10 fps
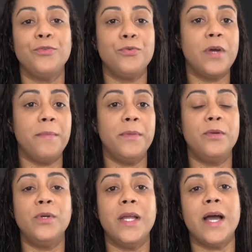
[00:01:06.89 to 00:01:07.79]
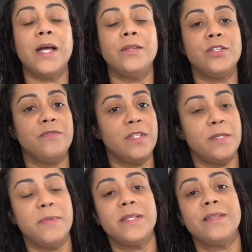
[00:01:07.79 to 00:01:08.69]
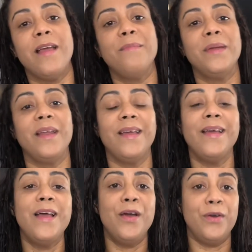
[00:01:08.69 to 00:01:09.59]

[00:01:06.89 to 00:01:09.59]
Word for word: eu tô com o cabelo molhado, acho que vocês percebem, né?